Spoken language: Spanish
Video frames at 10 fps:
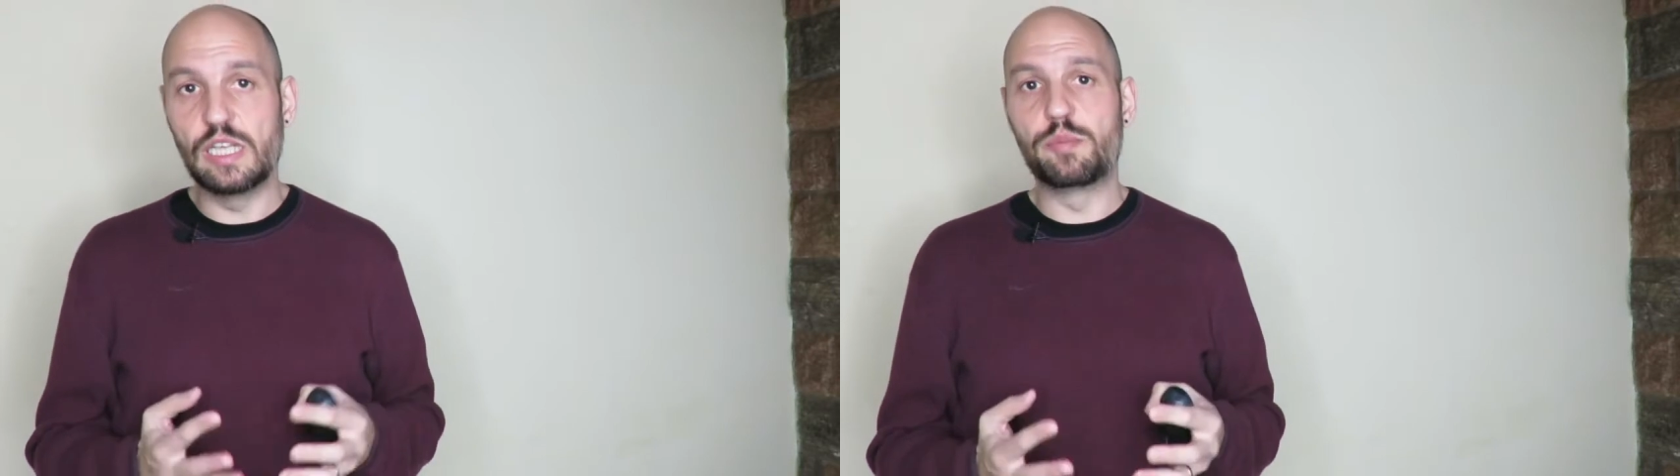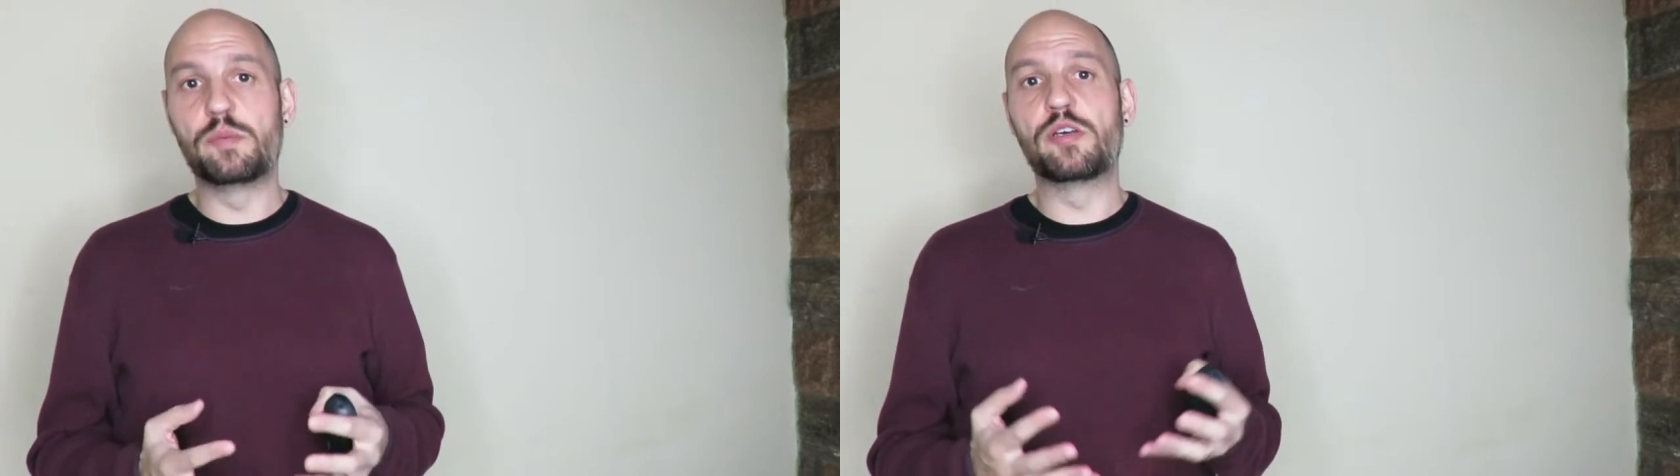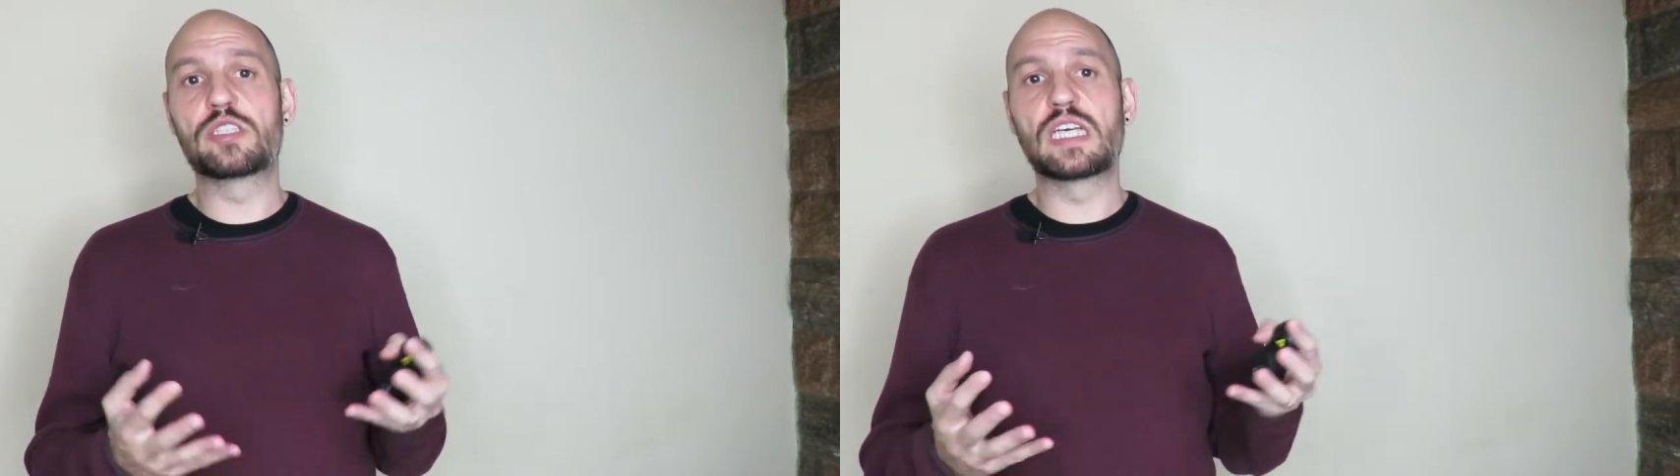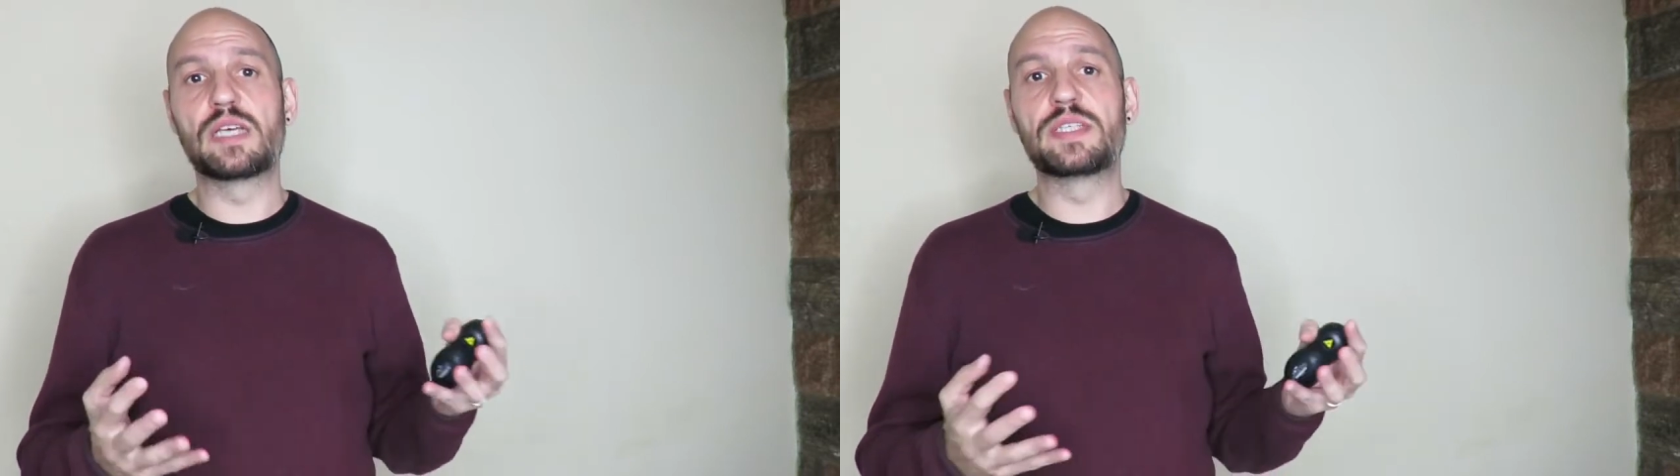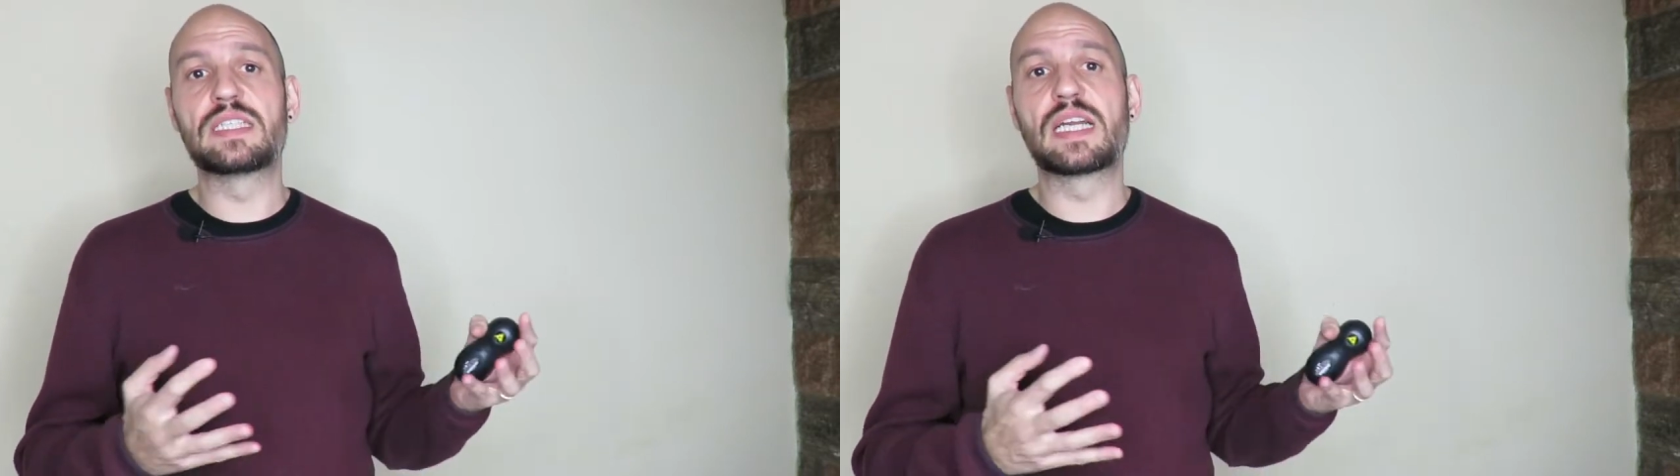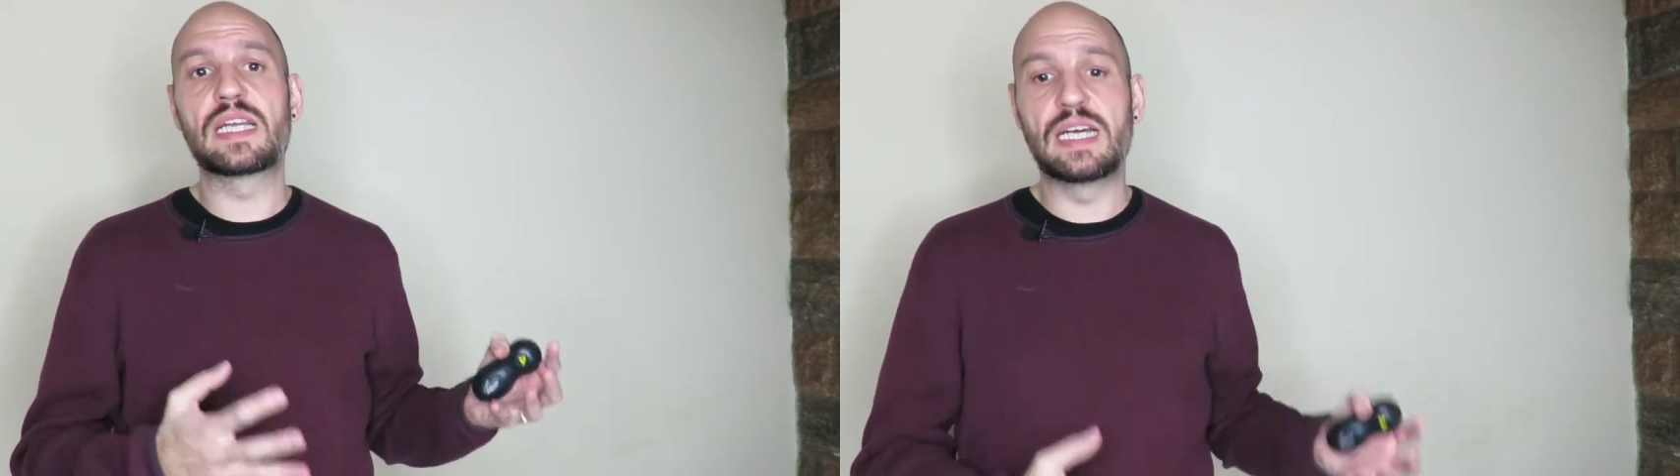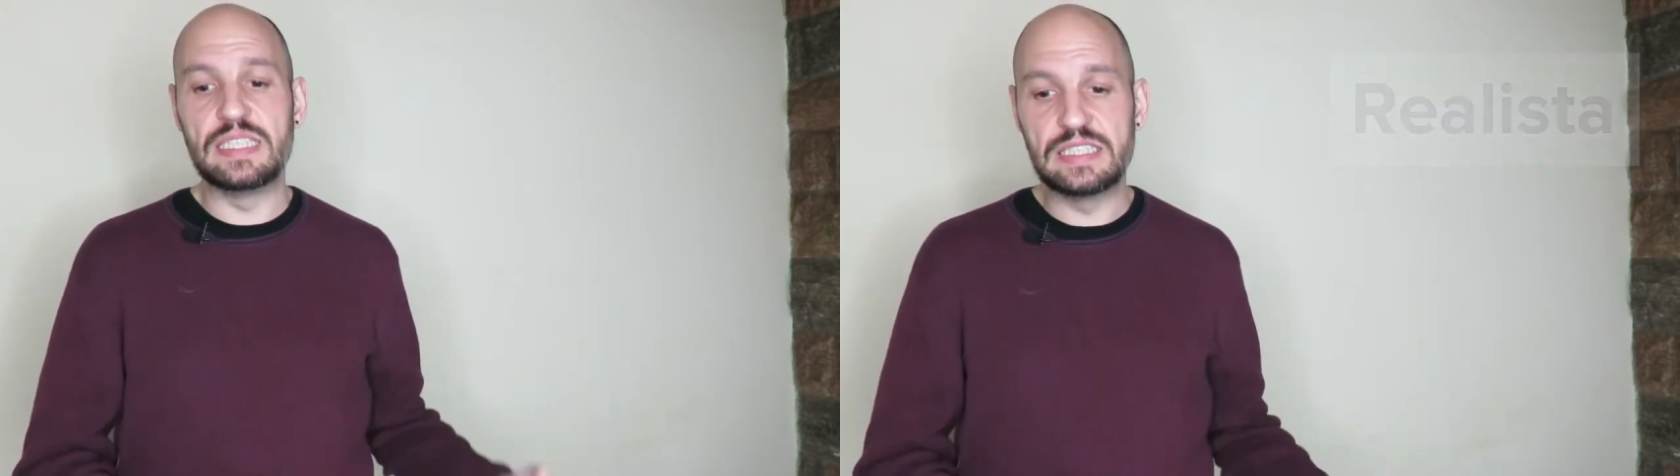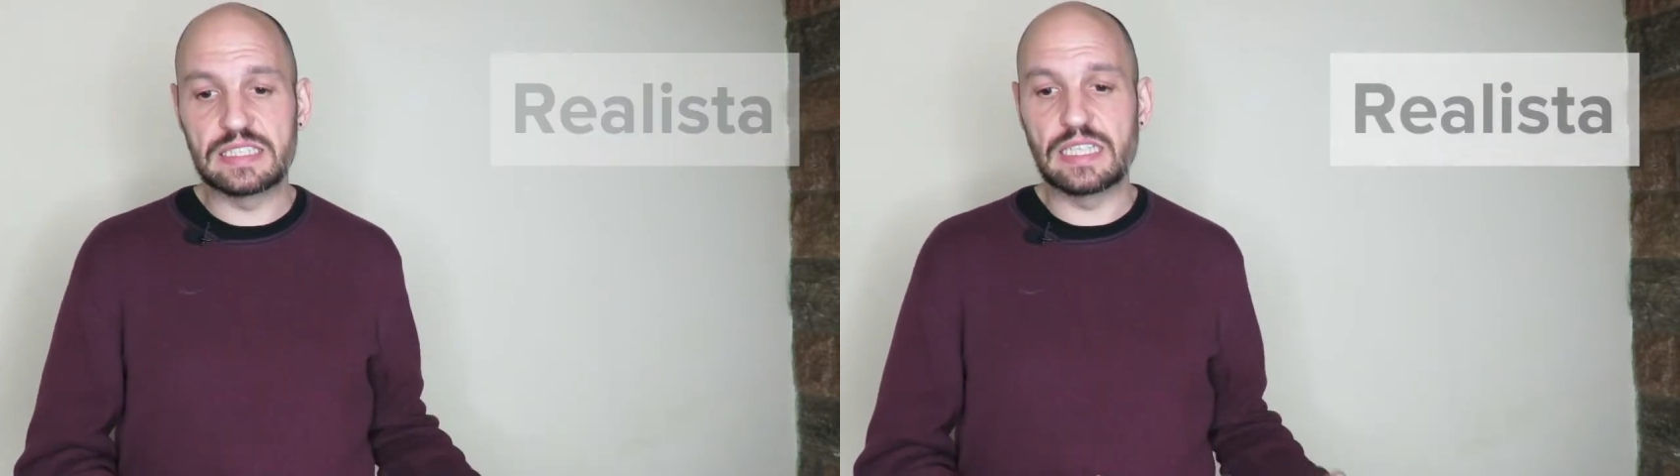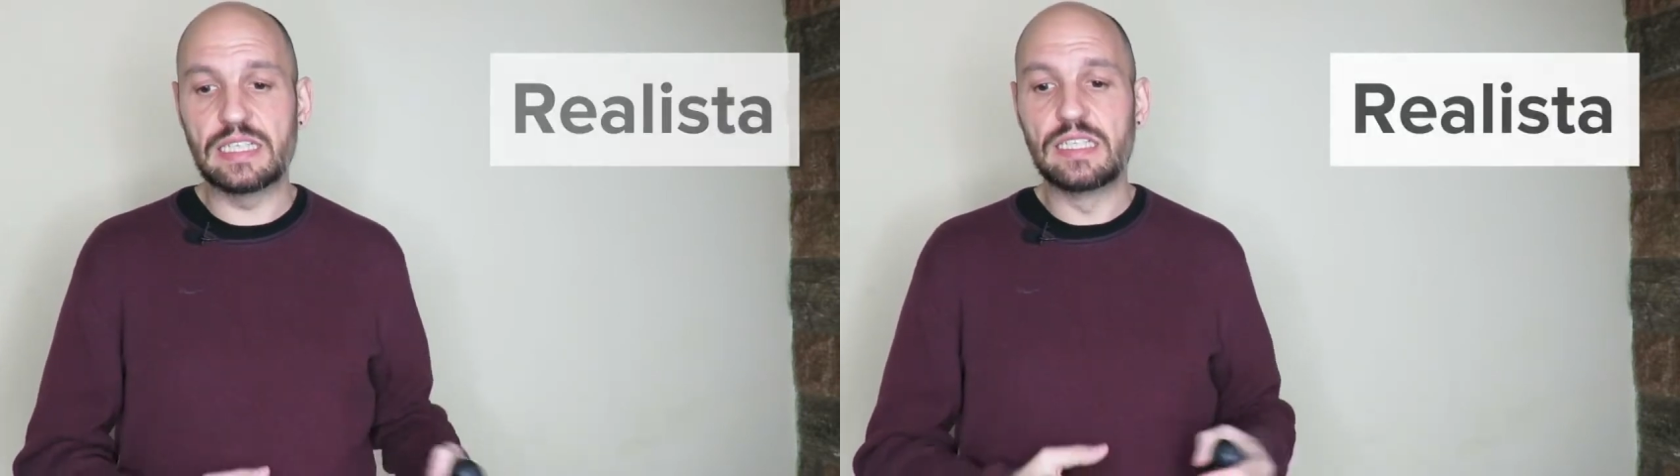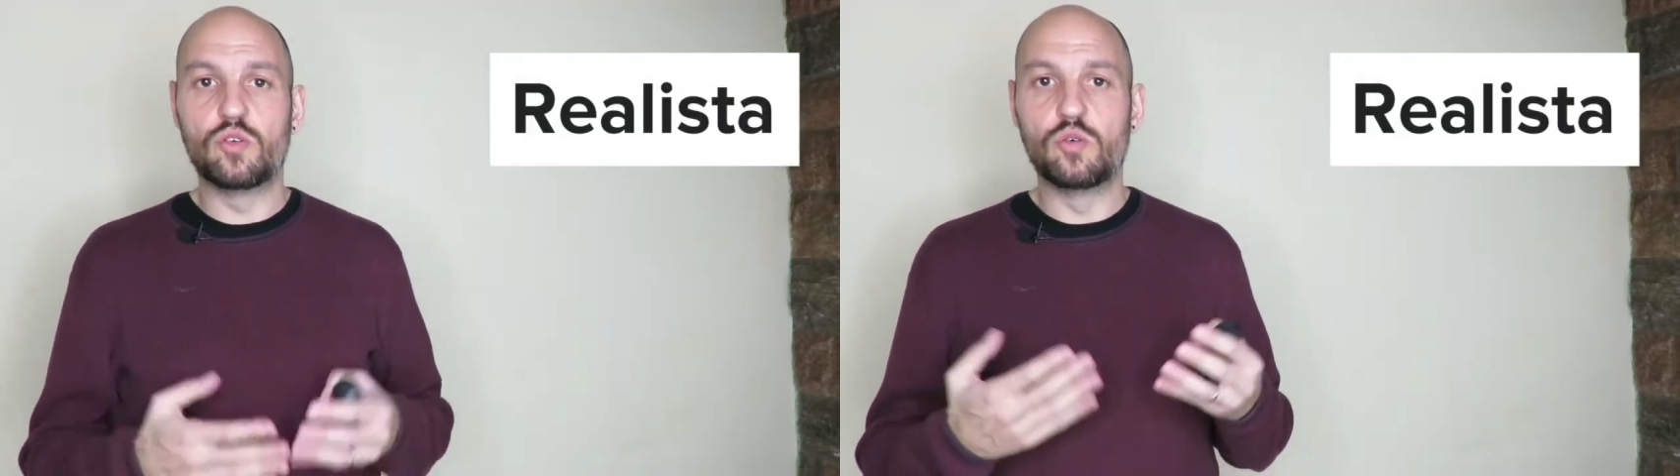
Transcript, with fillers: El primero es que debe ser realista.